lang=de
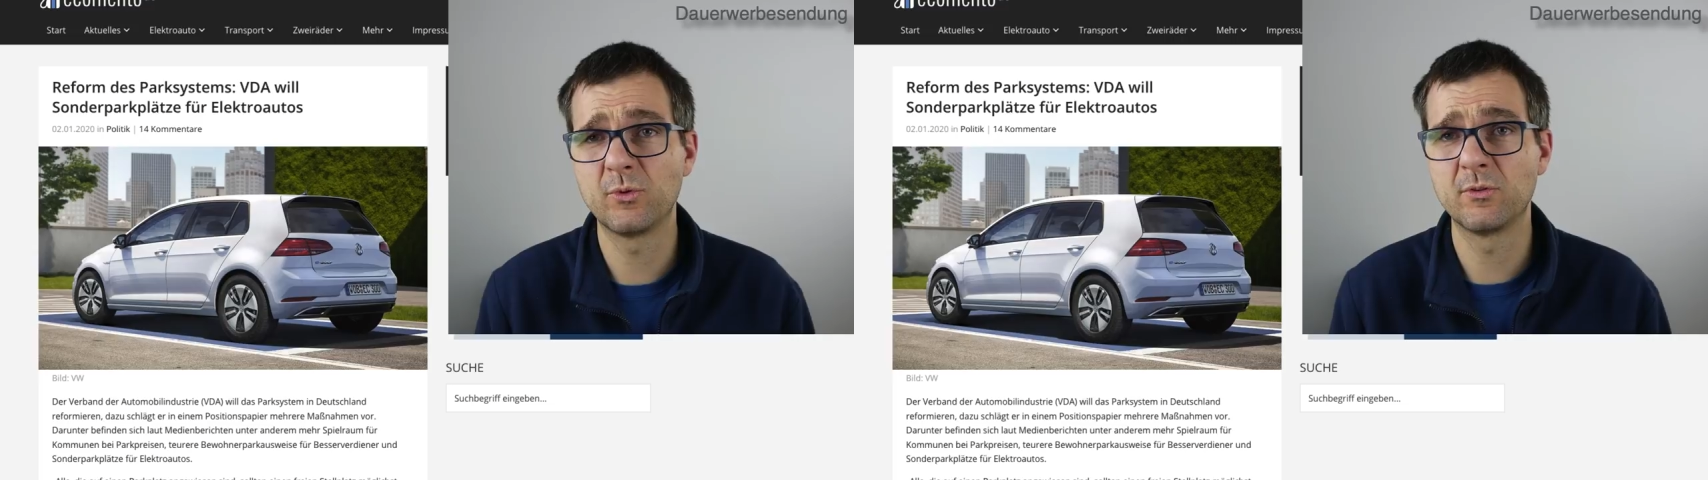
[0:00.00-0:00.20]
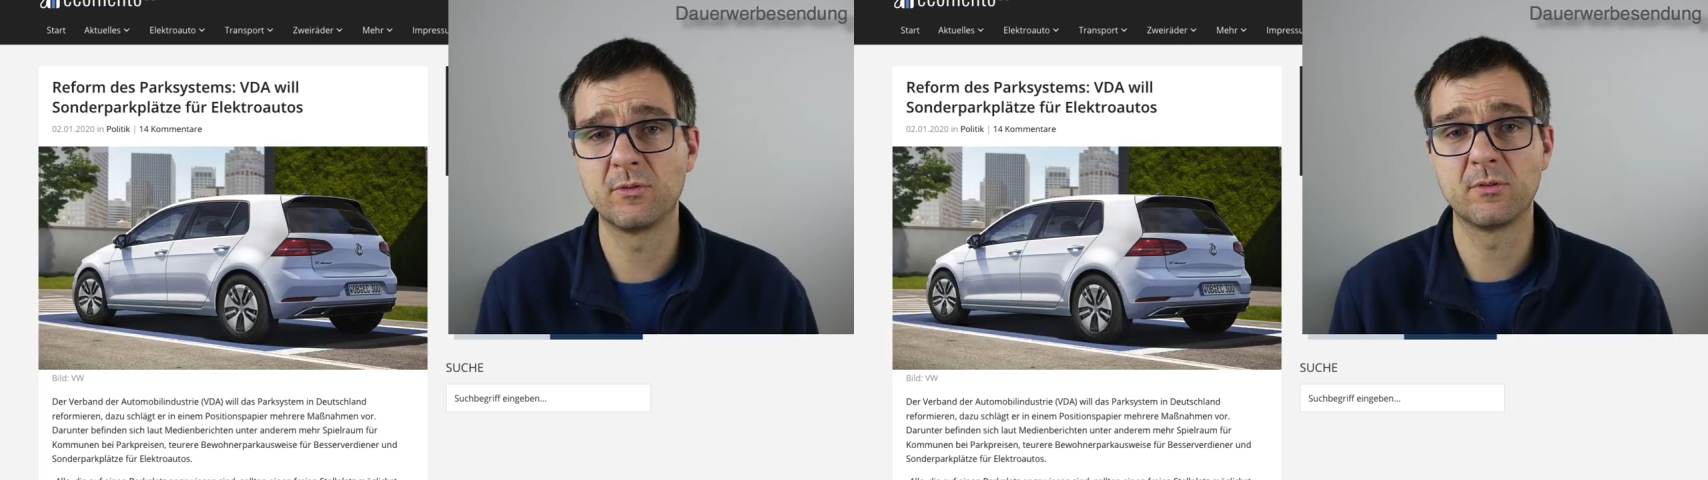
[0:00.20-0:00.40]

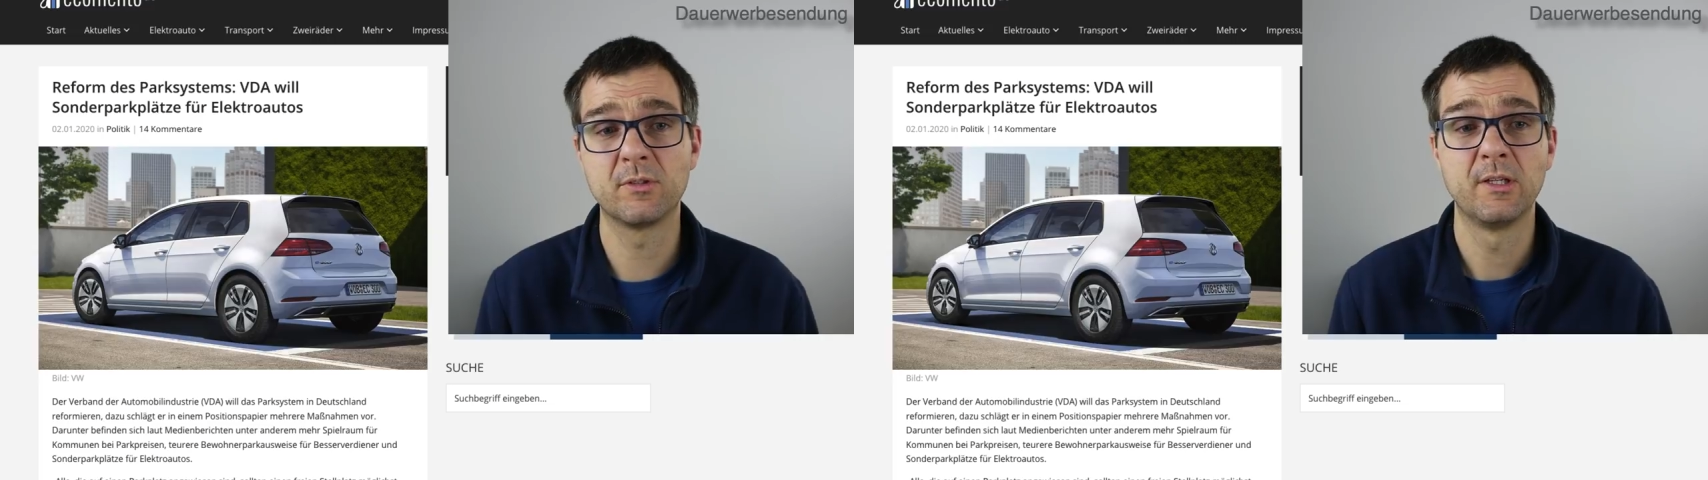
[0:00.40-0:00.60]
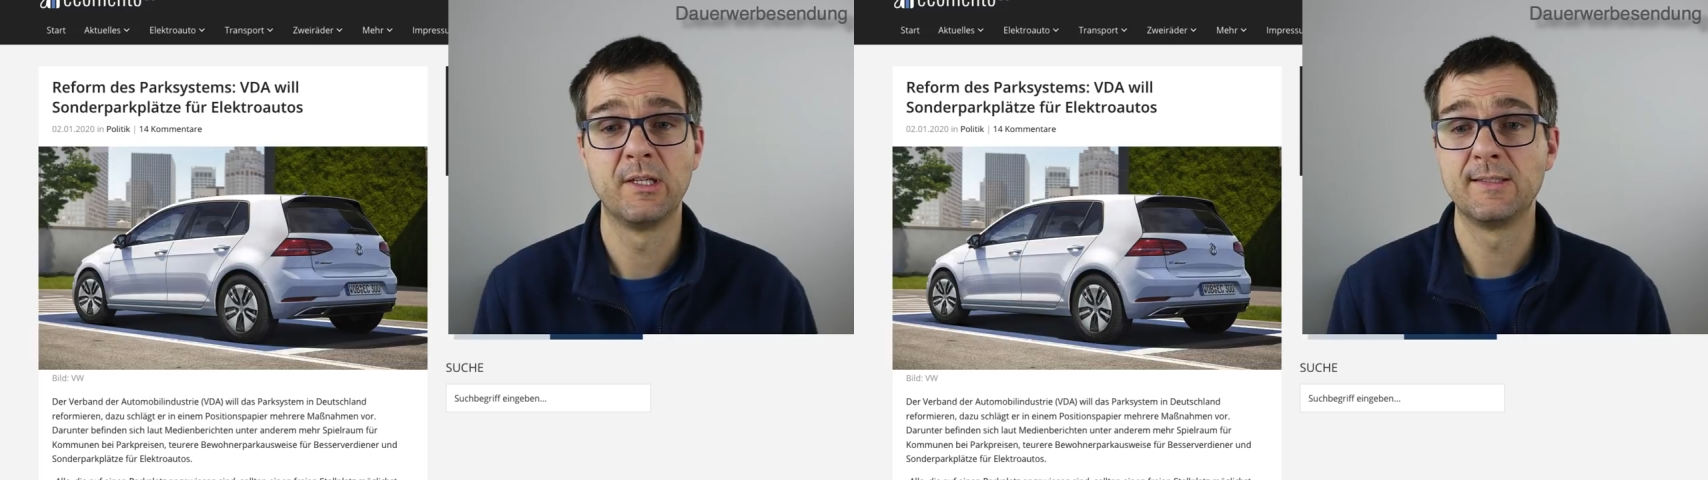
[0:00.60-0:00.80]

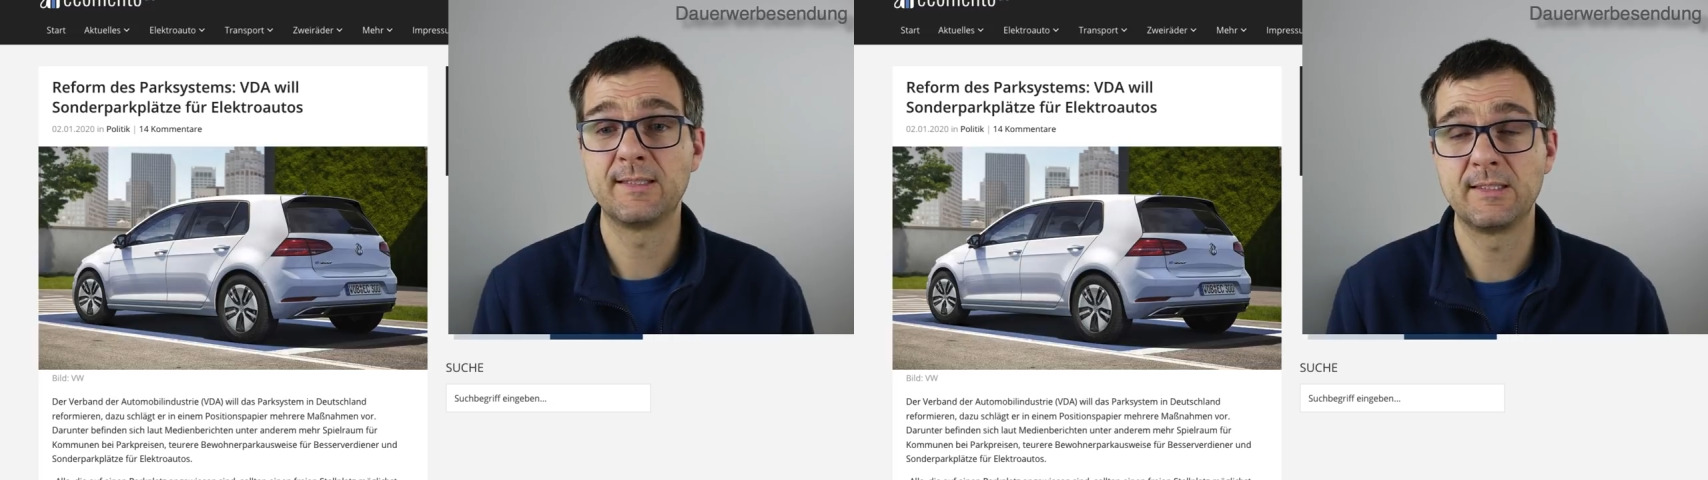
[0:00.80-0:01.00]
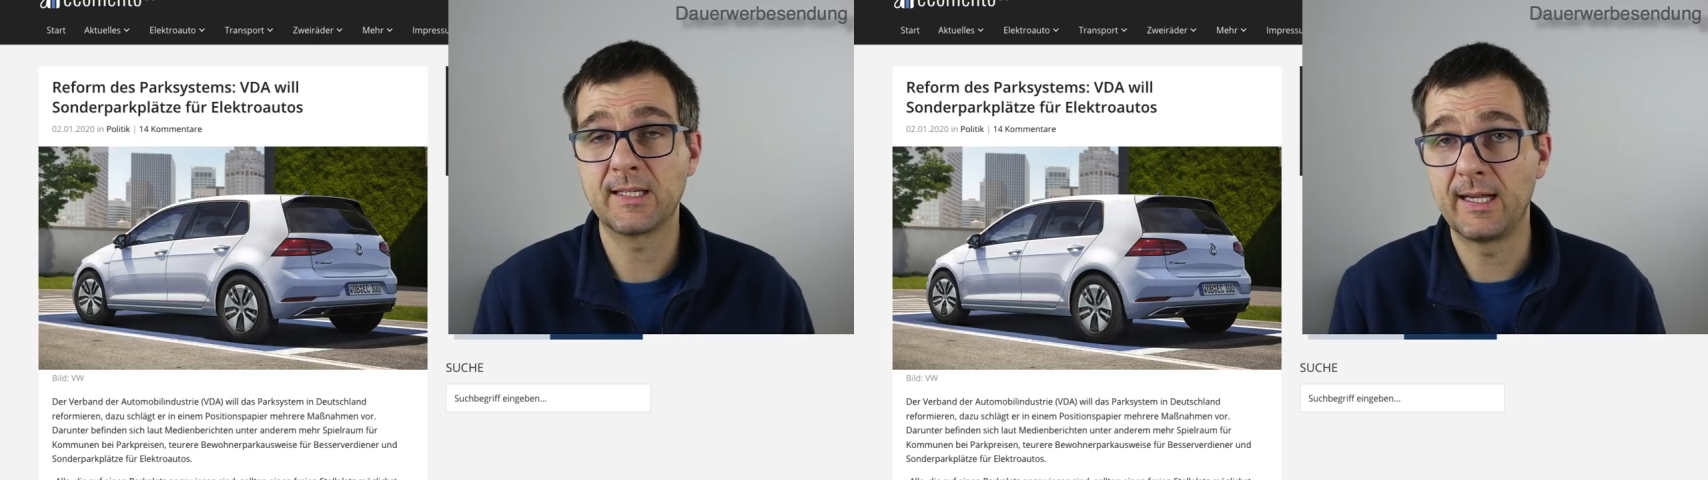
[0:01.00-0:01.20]
guten
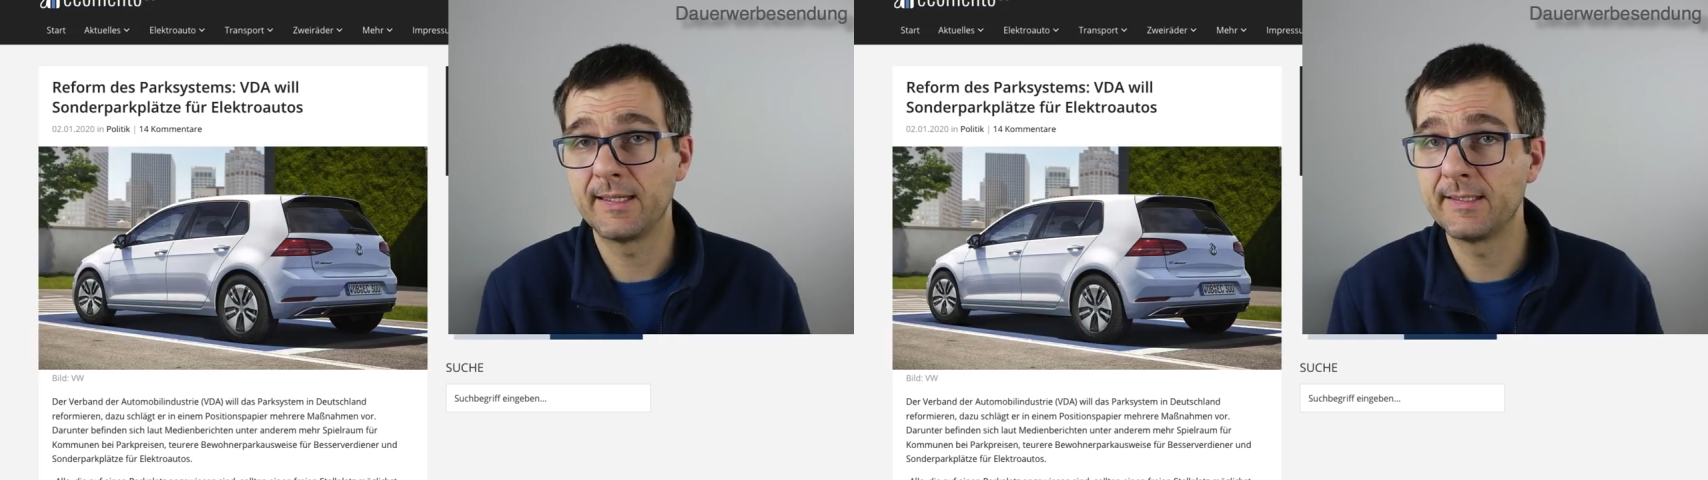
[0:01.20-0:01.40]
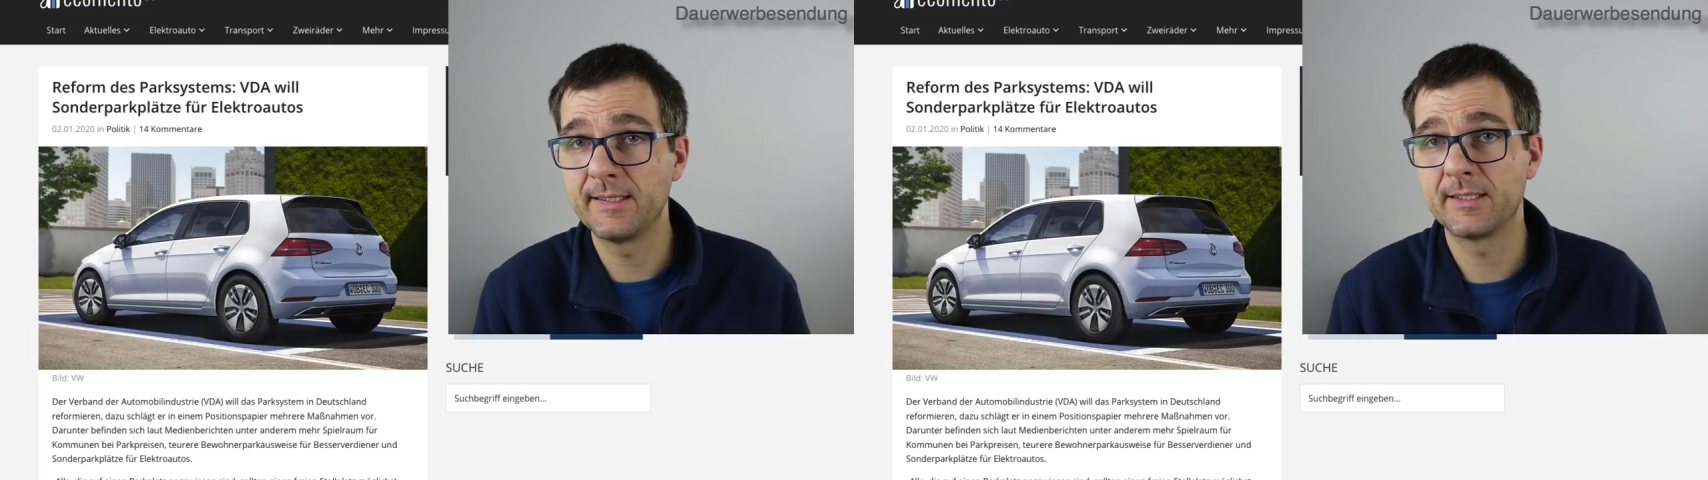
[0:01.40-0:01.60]

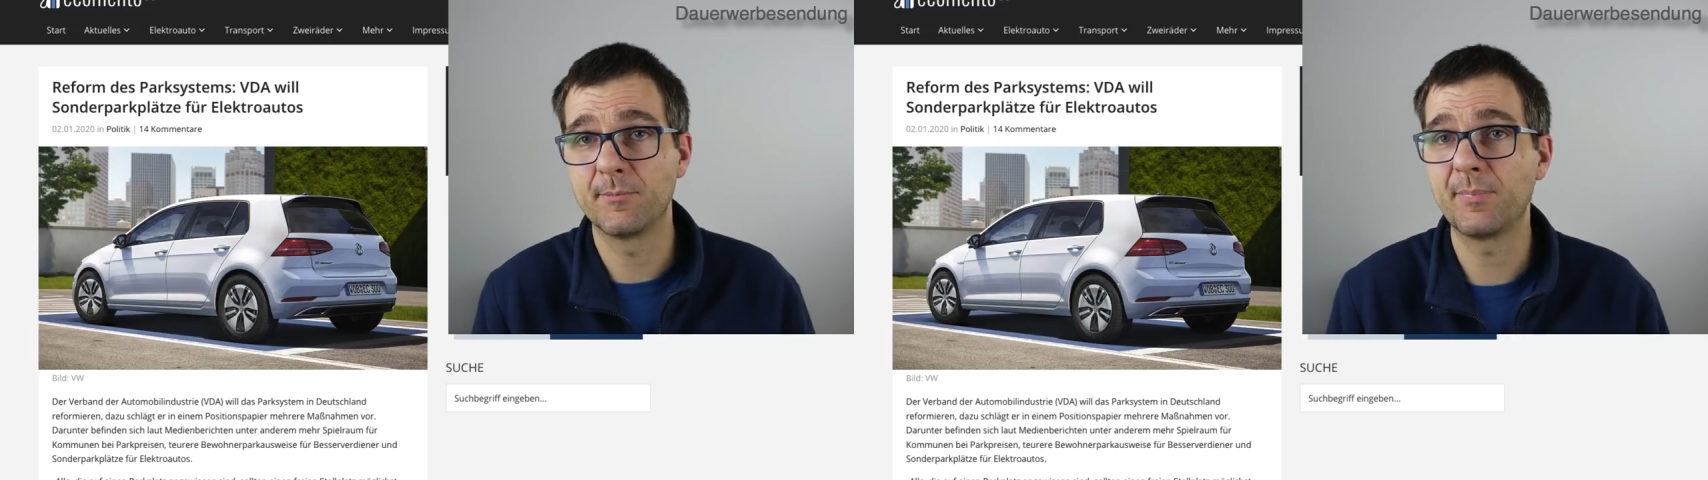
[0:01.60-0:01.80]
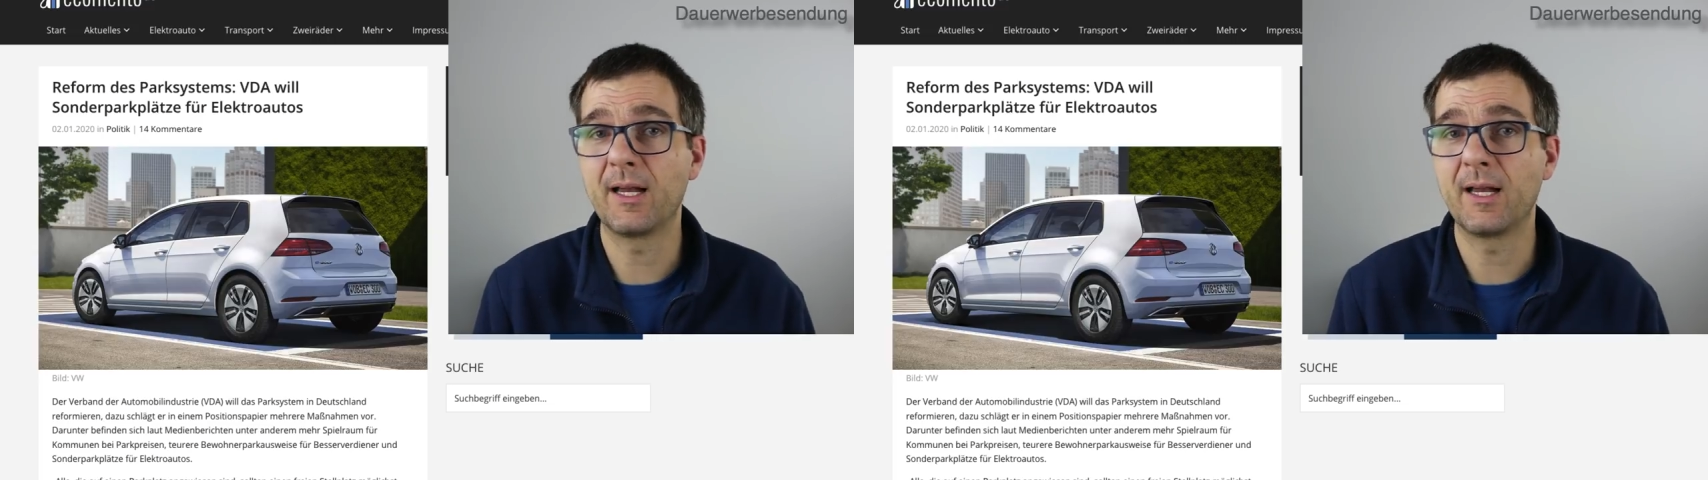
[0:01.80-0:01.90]
zentral gelegenen